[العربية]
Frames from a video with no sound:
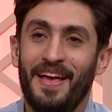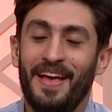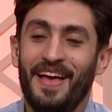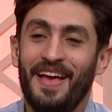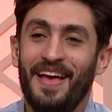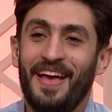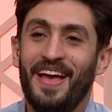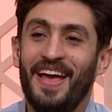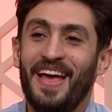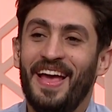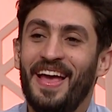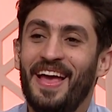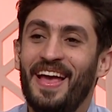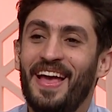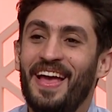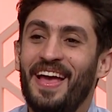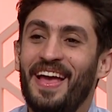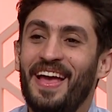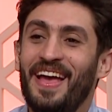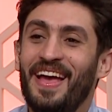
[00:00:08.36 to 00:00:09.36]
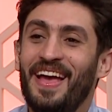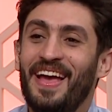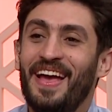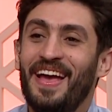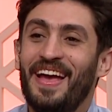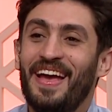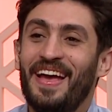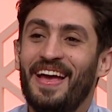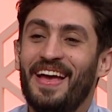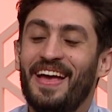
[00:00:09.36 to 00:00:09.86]
ماله ماله
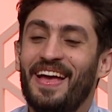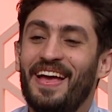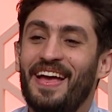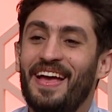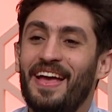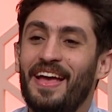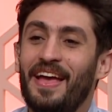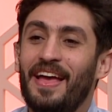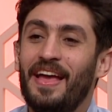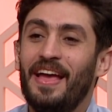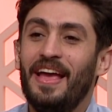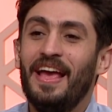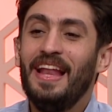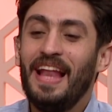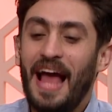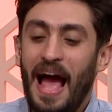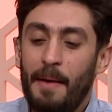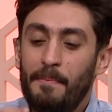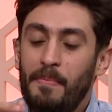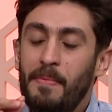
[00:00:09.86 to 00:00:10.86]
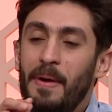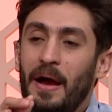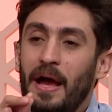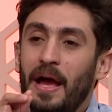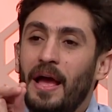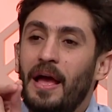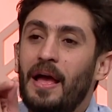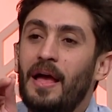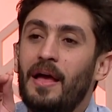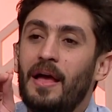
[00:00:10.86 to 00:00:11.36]
إيه كان بيغلس
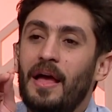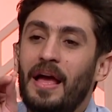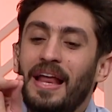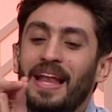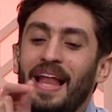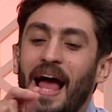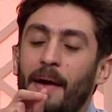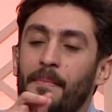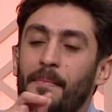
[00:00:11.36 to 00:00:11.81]
عليك كده ايه اللي